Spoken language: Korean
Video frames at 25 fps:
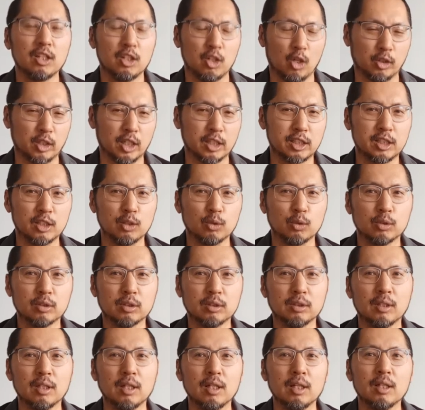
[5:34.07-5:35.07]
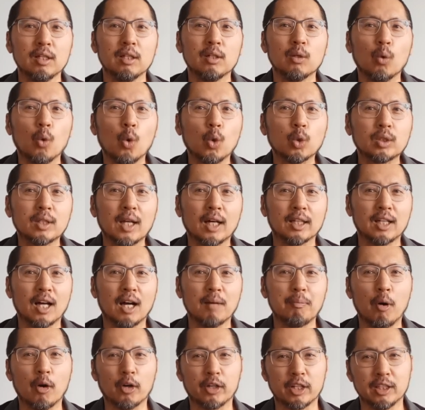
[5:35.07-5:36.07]
여자친구는 옷
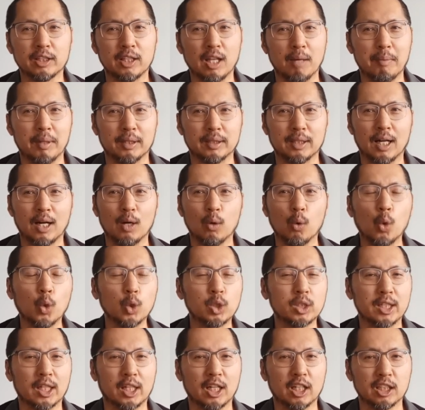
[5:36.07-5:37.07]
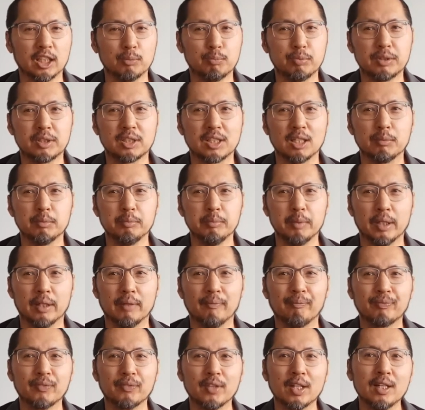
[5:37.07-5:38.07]
하나 벗길 때마다 옷자락을 붙잡으며